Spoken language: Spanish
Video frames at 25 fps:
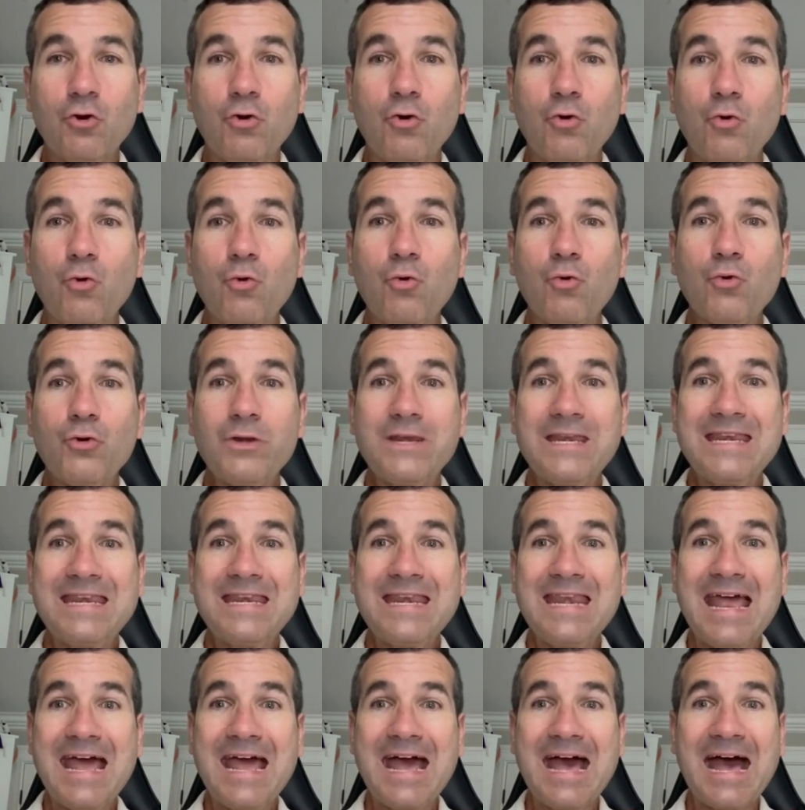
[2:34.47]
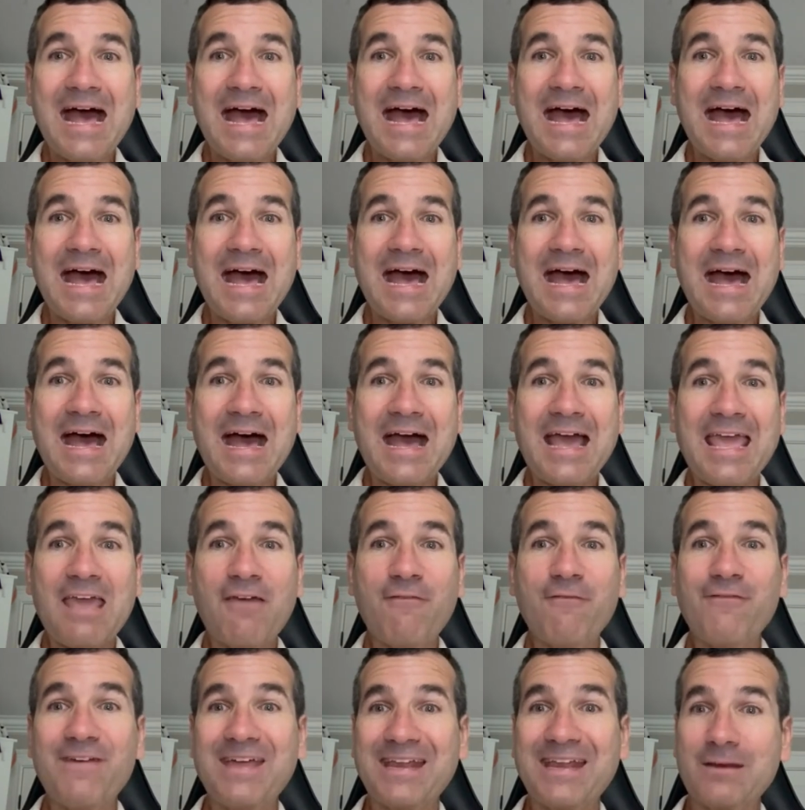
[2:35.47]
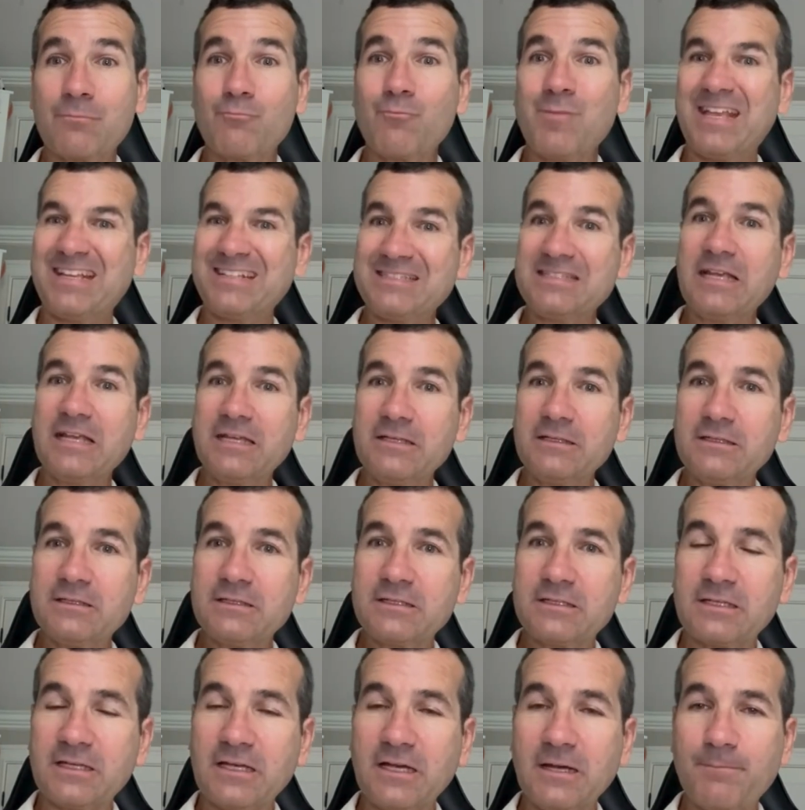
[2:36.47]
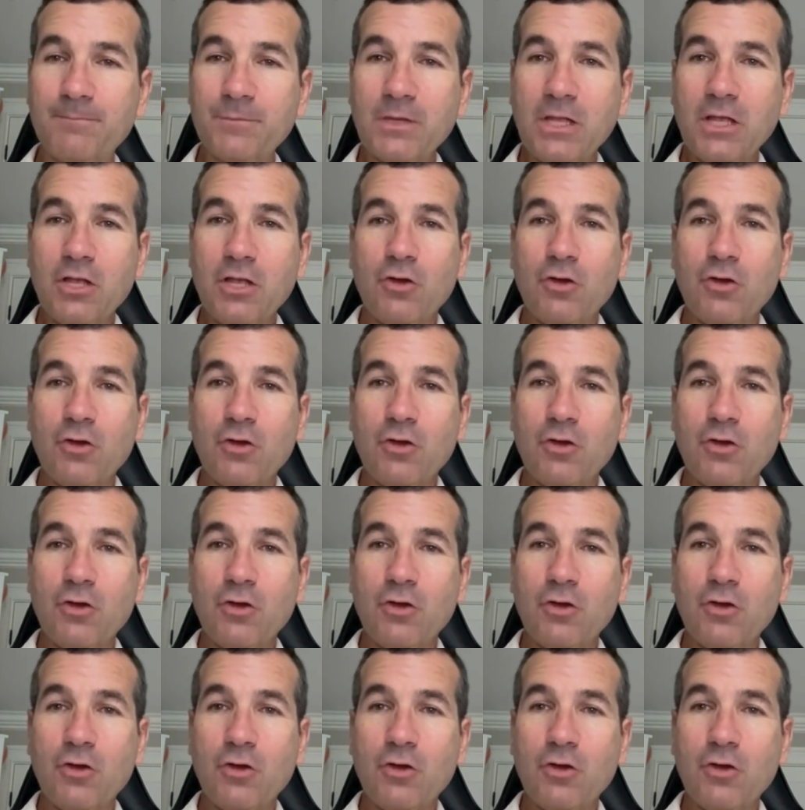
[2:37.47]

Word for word: una efervescencia,